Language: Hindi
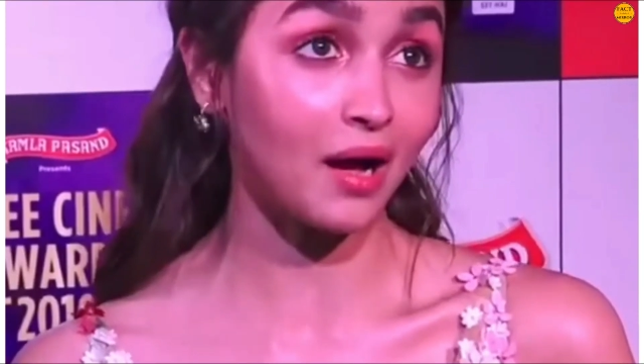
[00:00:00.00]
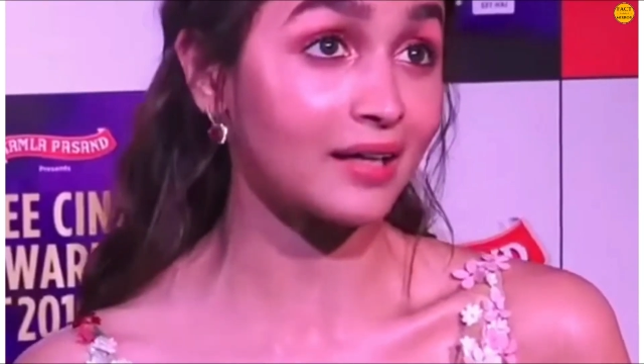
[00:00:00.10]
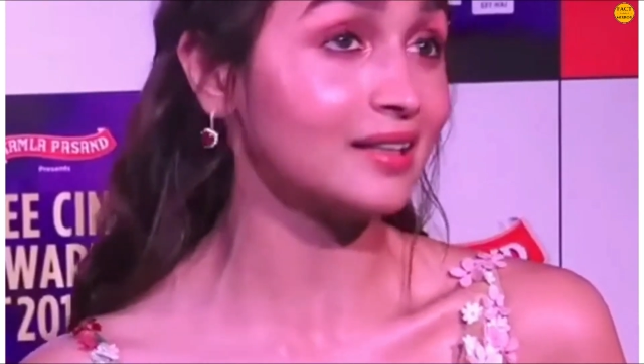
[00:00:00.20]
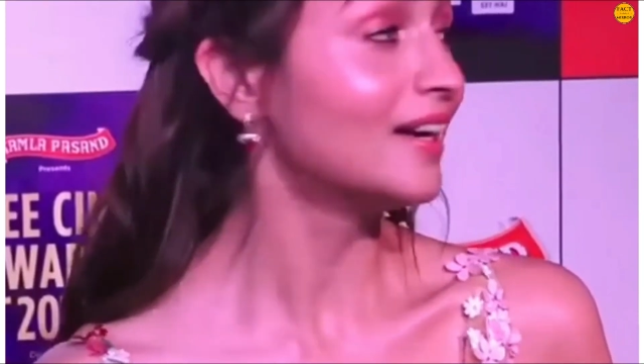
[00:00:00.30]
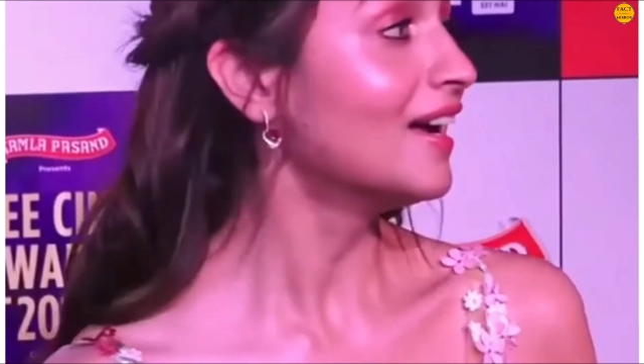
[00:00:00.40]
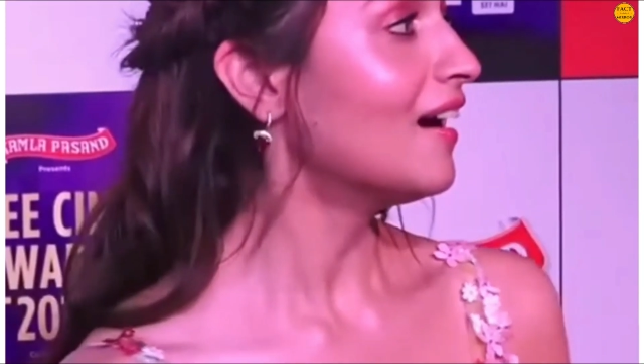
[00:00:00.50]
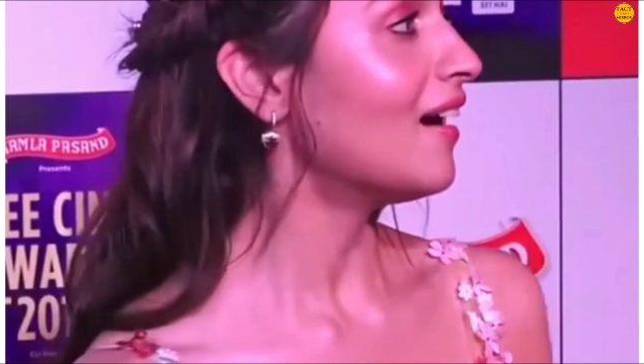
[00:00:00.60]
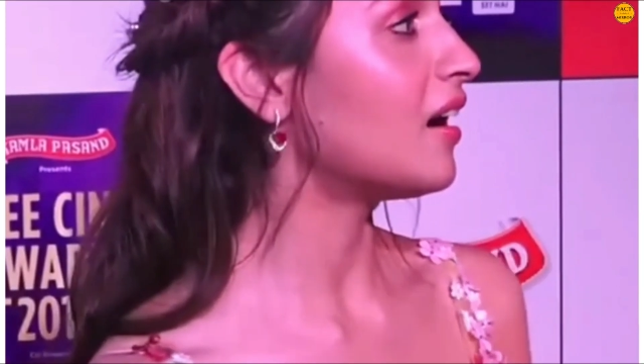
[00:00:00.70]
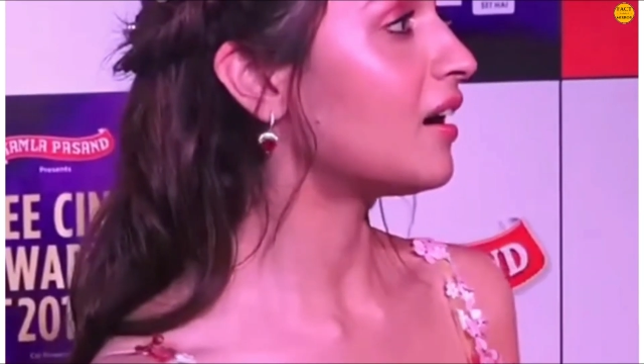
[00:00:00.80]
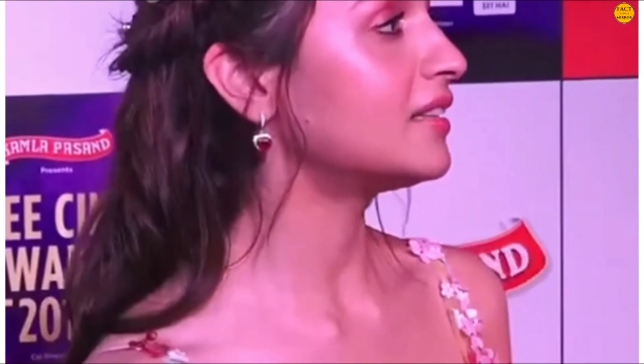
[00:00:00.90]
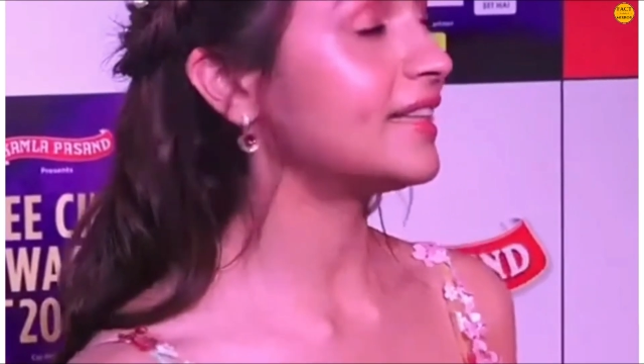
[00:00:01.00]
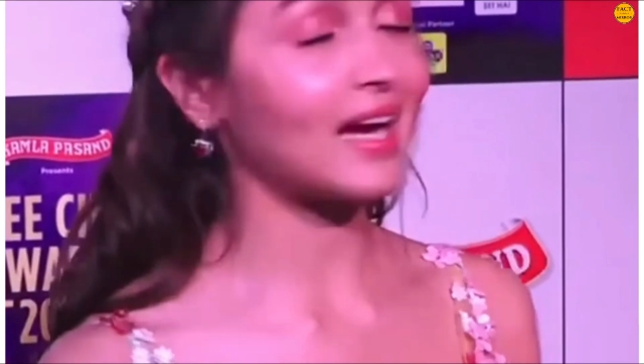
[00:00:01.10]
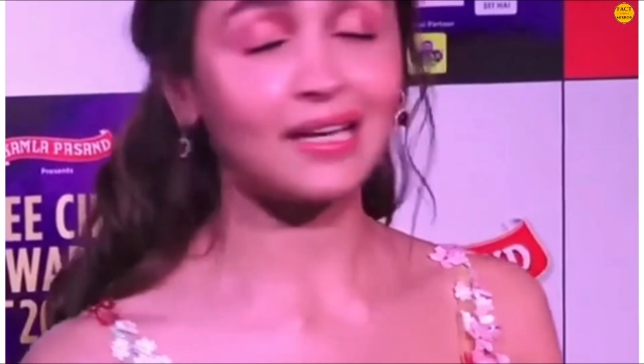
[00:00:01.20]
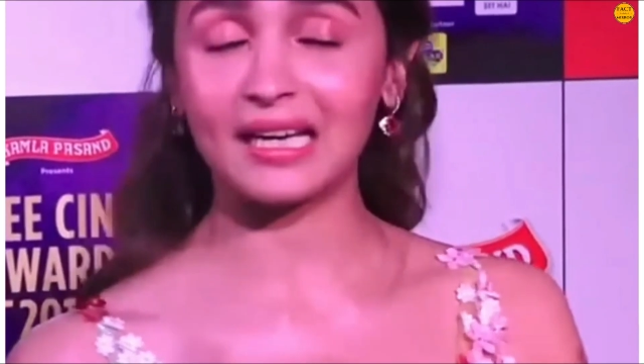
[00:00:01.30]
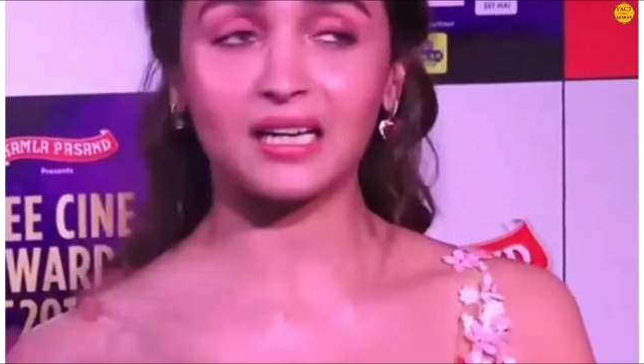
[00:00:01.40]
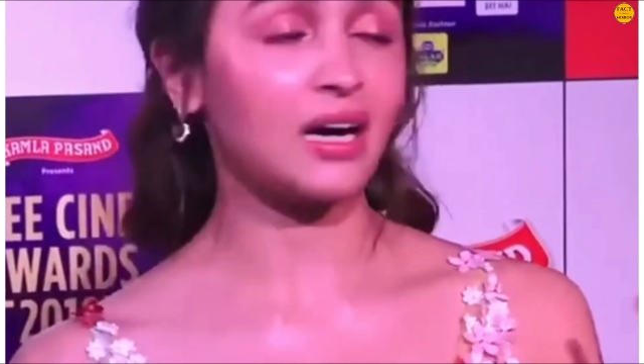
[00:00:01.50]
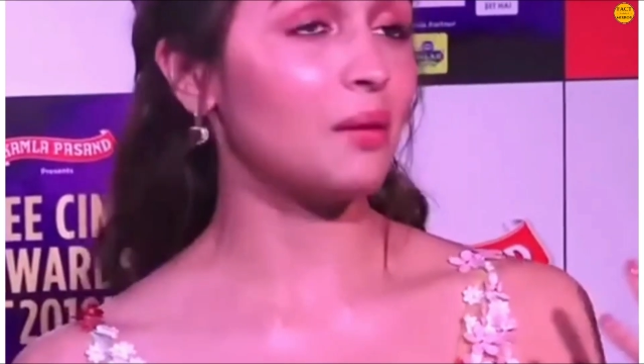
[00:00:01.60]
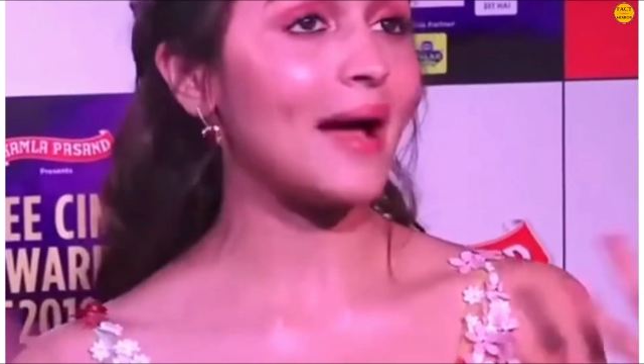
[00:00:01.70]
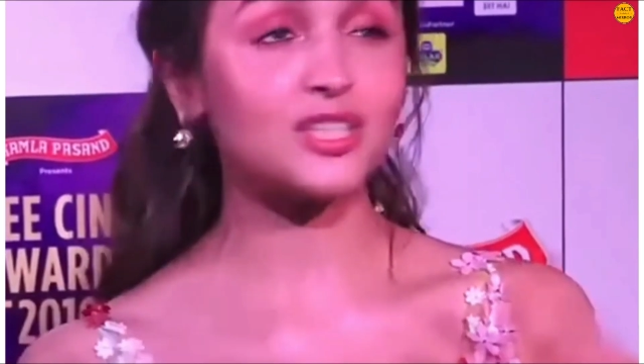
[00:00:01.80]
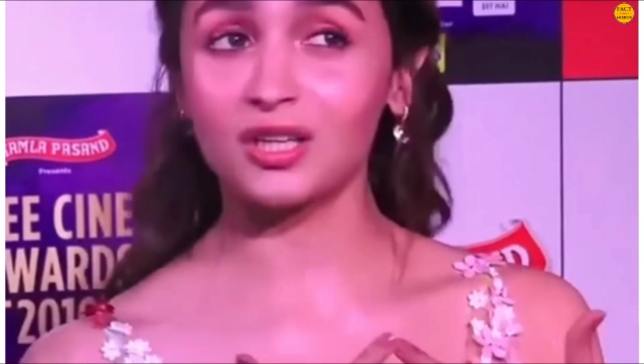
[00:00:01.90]
उन्हें बाथरूम में जाने के
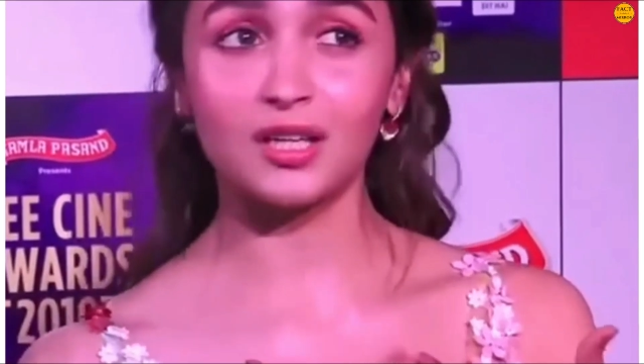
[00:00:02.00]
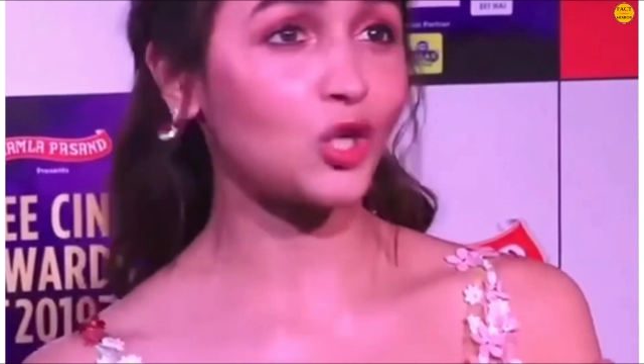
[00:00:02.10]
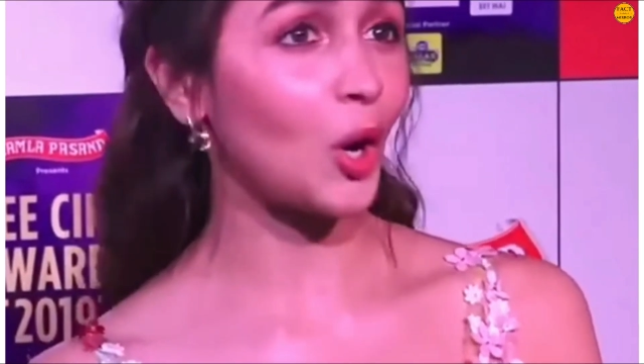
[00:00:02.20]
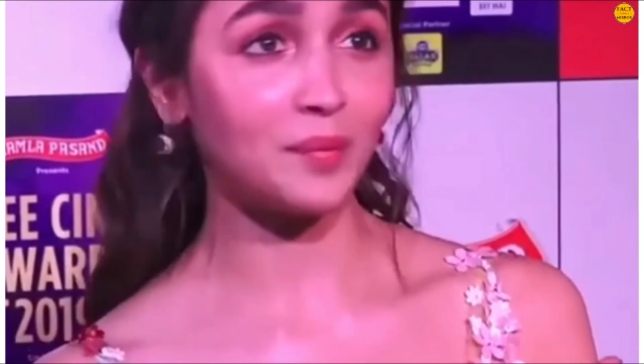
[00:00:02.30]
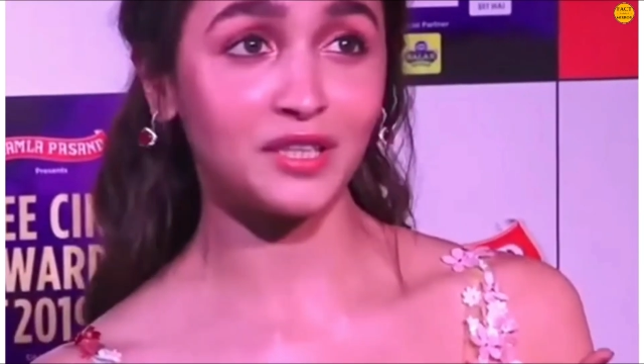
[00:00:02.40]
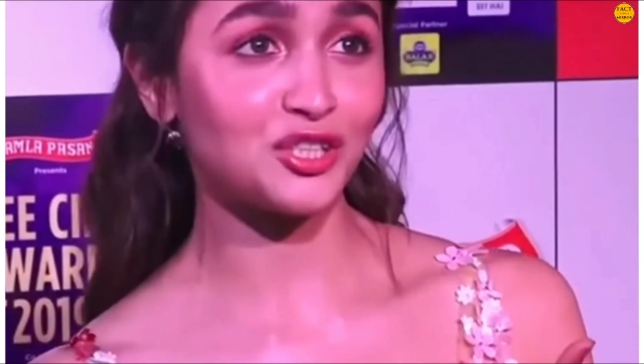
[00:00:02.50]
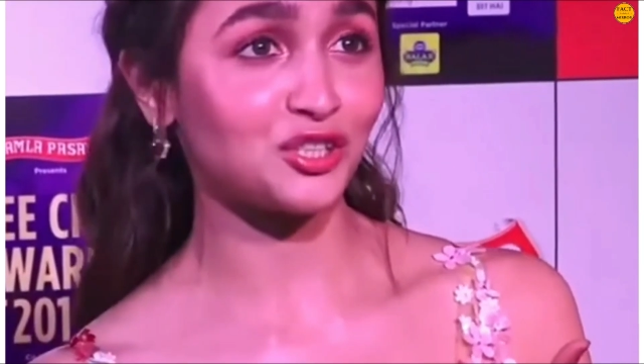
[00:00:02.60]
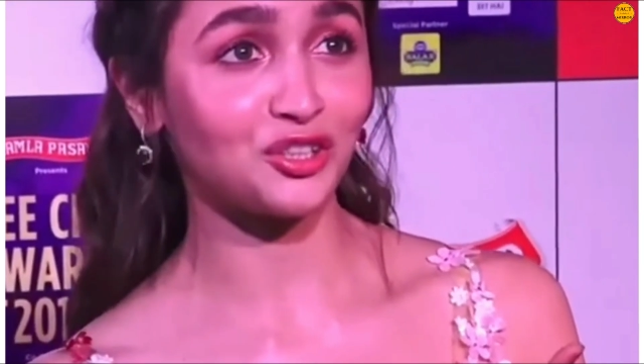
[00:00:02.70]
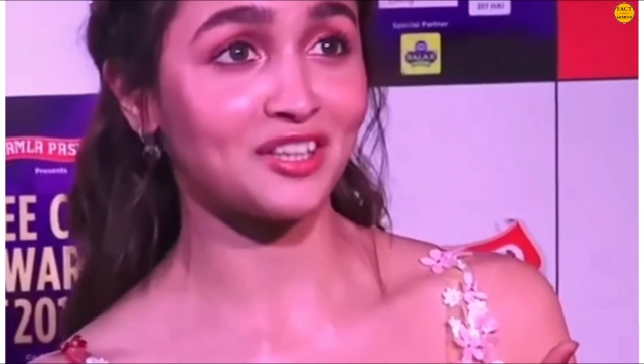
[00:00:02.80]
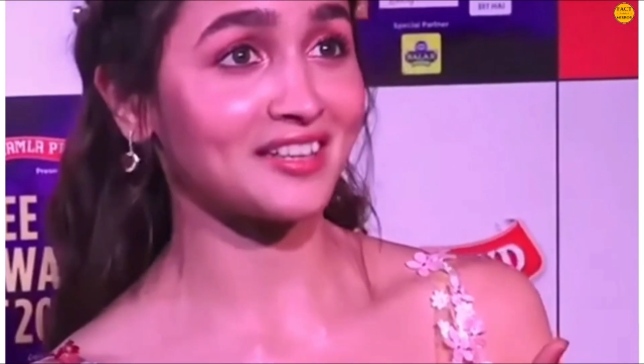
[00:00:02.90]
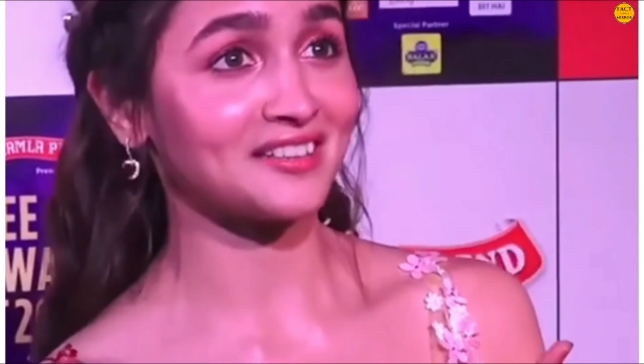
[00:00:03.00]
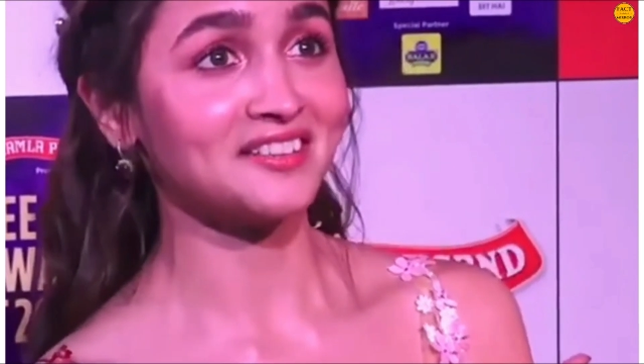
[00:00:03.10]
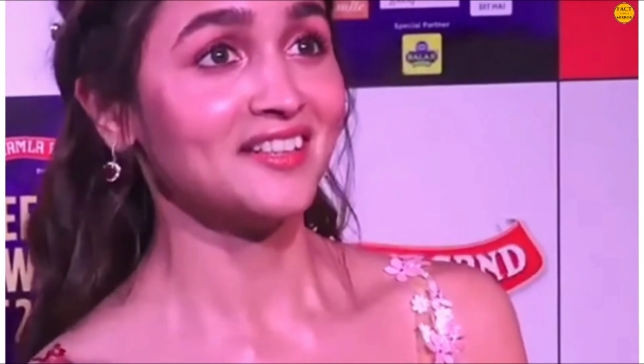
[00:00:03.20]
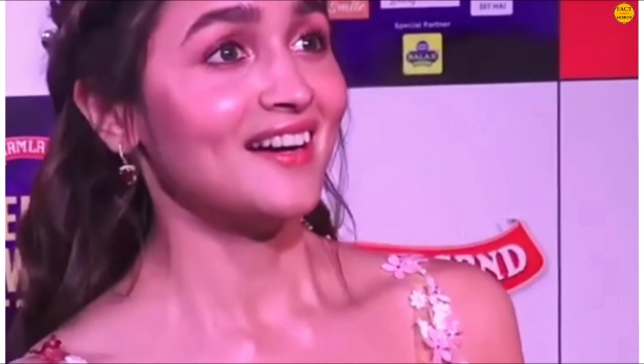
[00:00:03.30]
लिए सजा मिला करती थी